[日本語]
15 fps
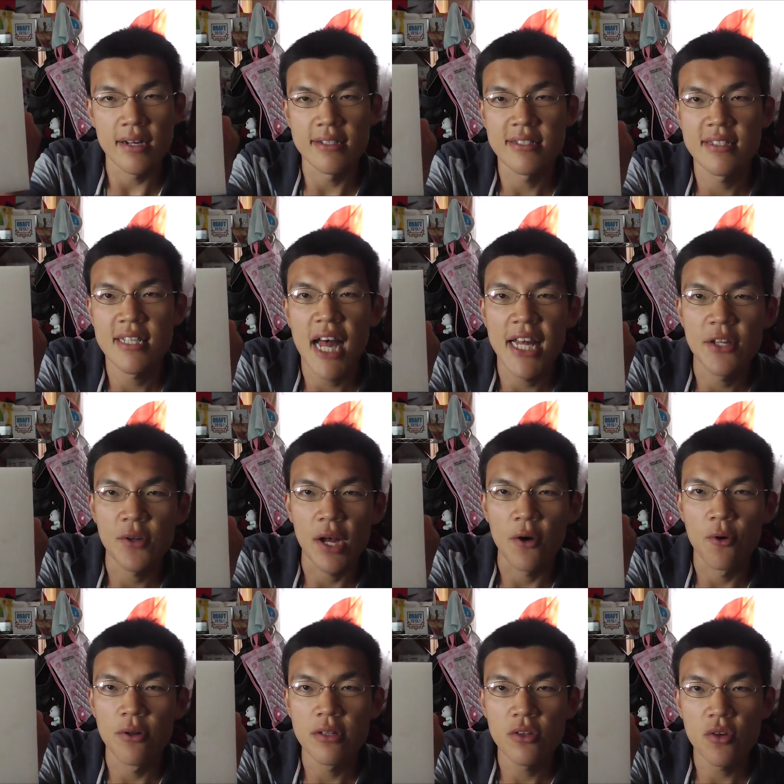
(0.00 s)
カスタードが
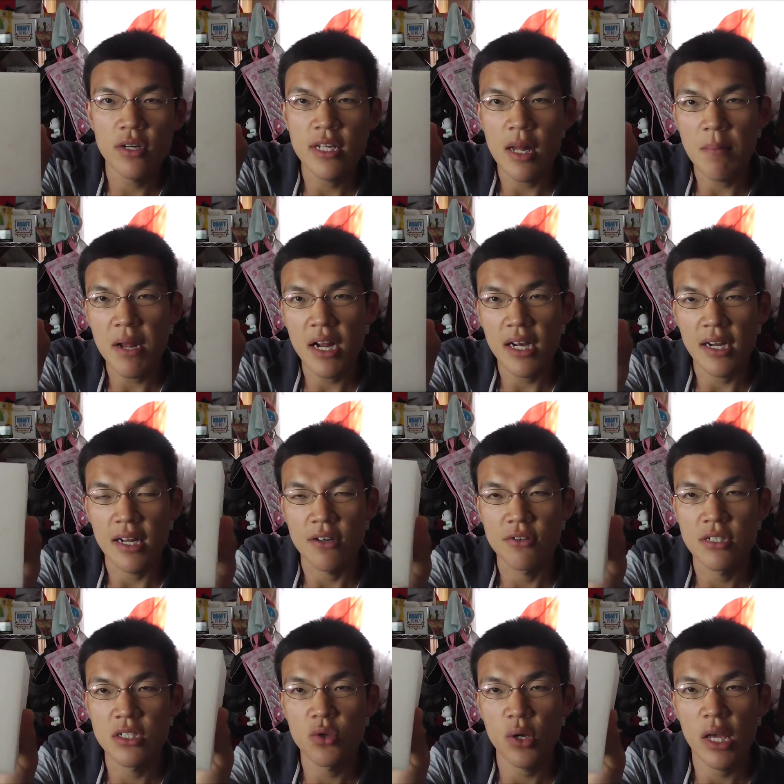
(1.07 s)
本当に滑らかで
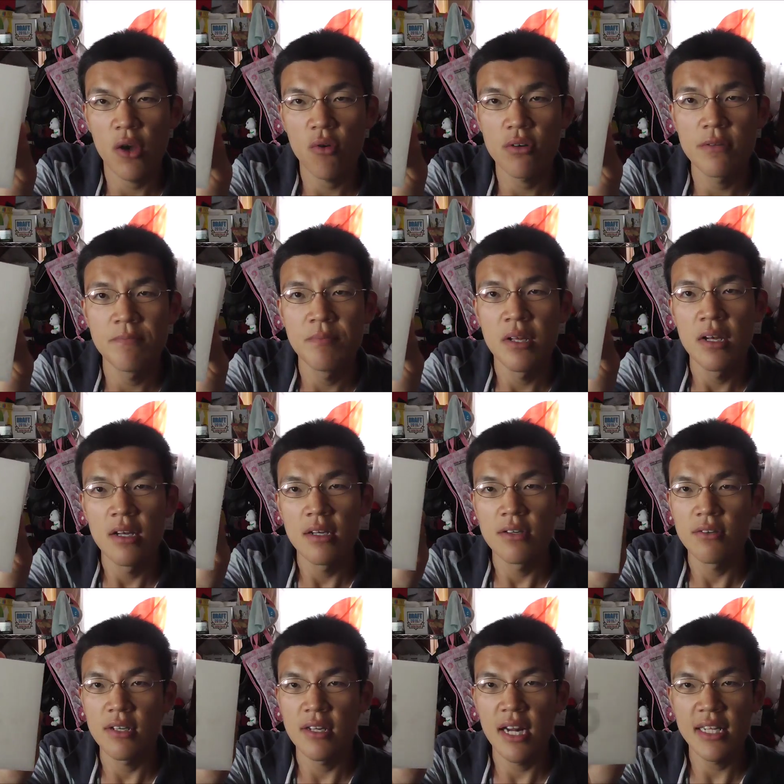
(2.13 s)
口どけよく
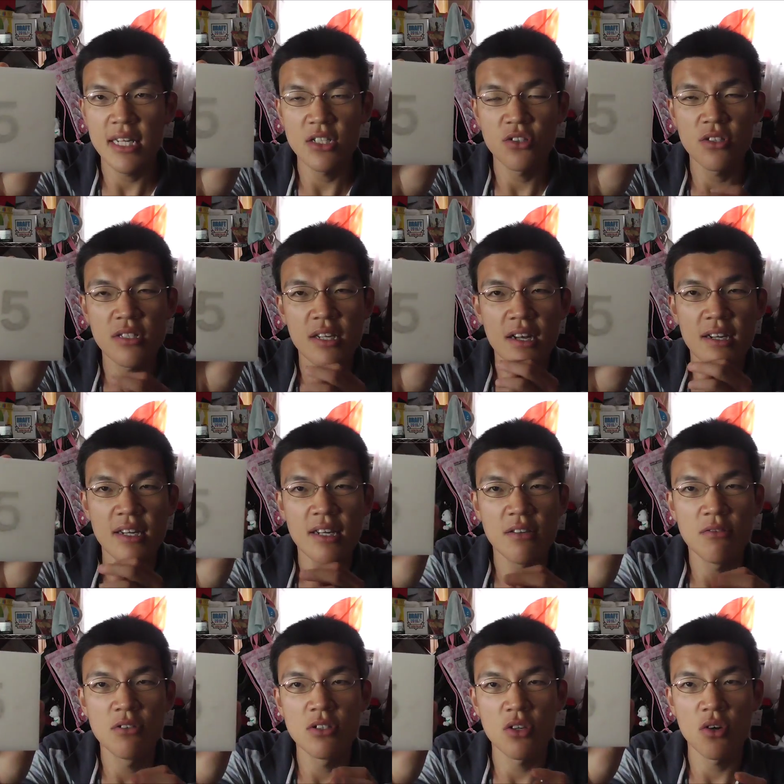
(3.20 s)
入れた瞬間
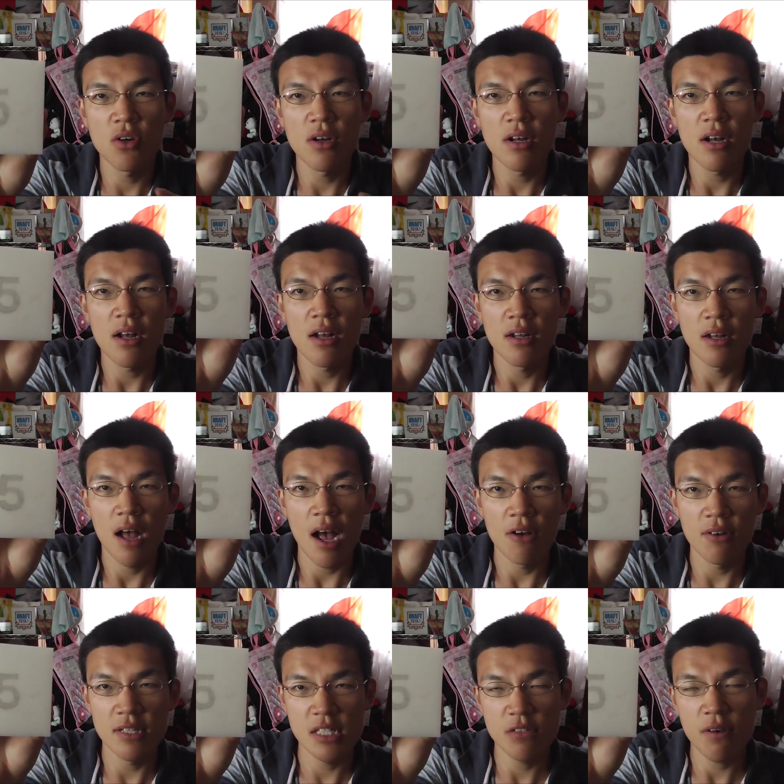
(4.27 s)
にその
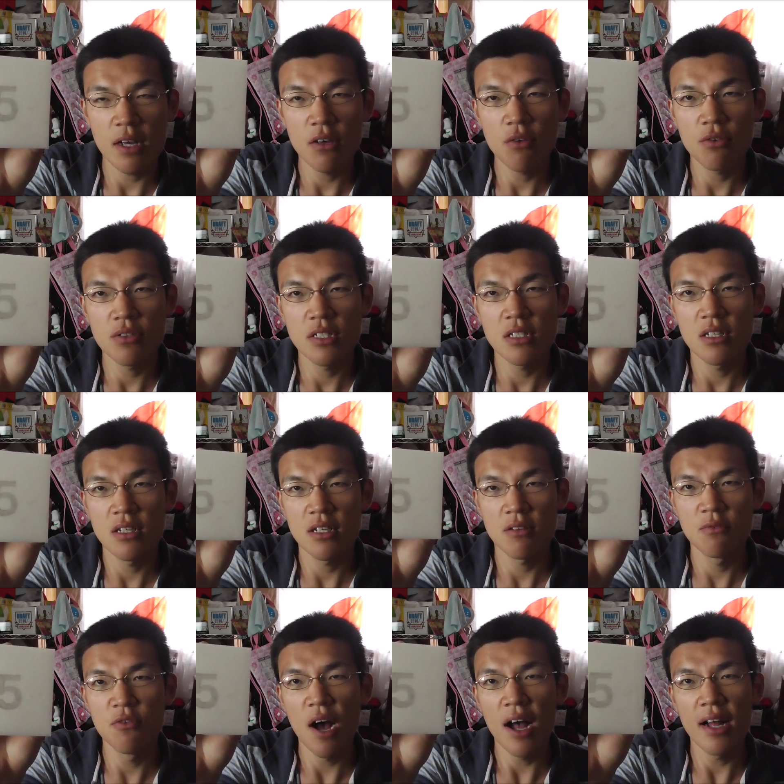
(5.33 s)
味わいを
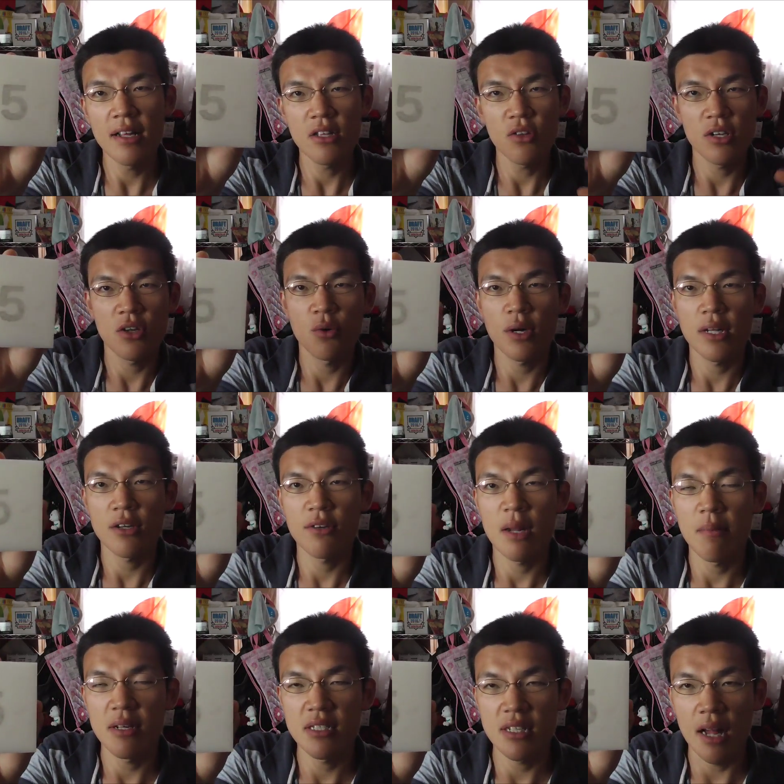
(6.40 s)
ふわーっと広げてく
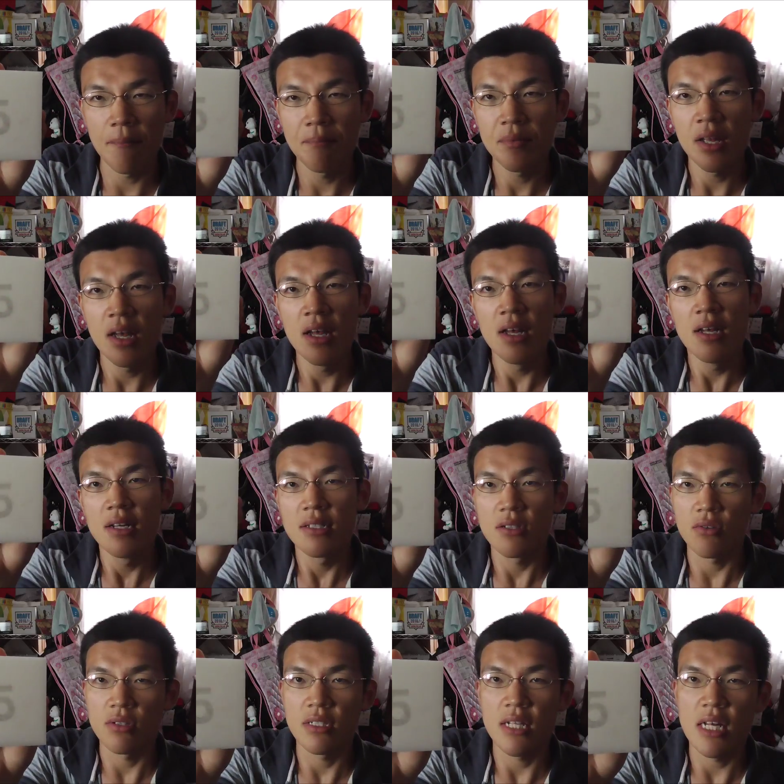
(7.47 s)
れました
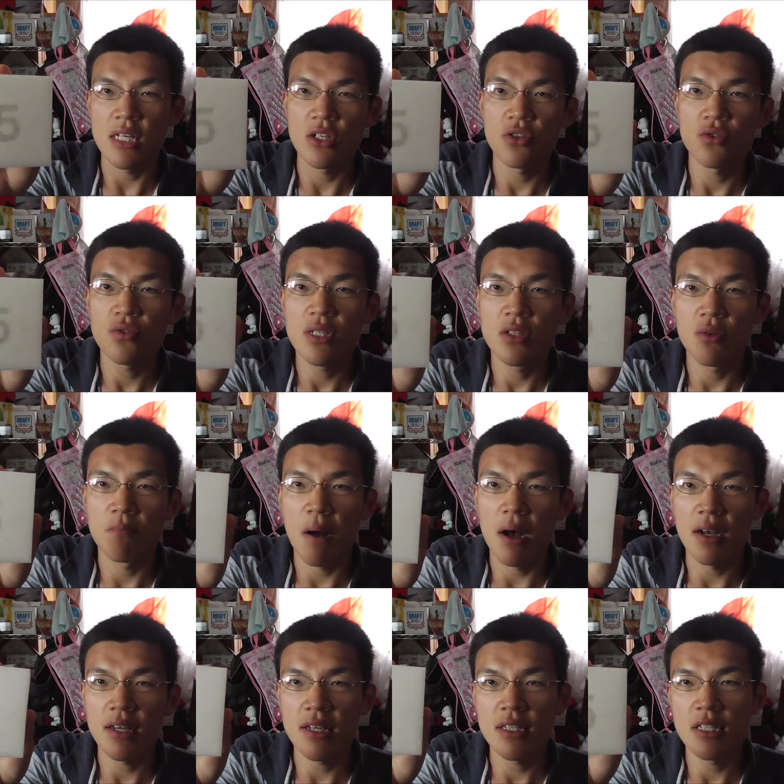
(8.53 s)
そして周囲の
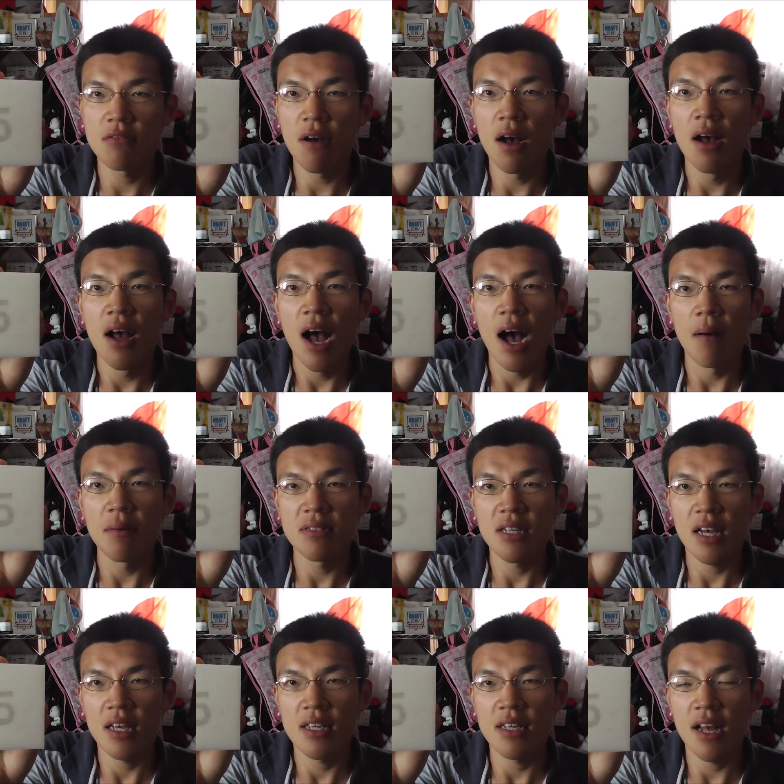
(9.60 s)
パン生地は甘
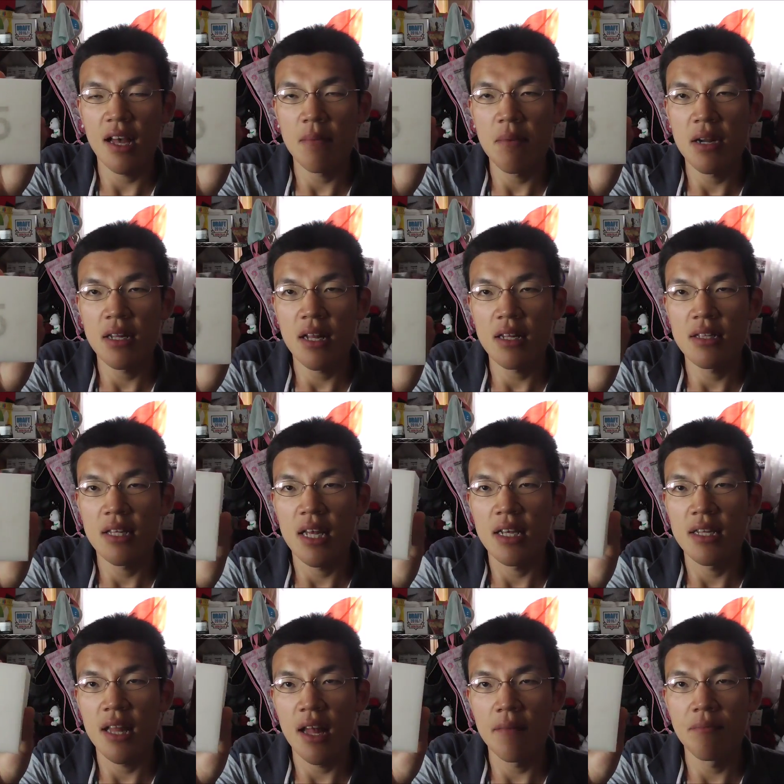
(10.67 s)
さが控えめになっていて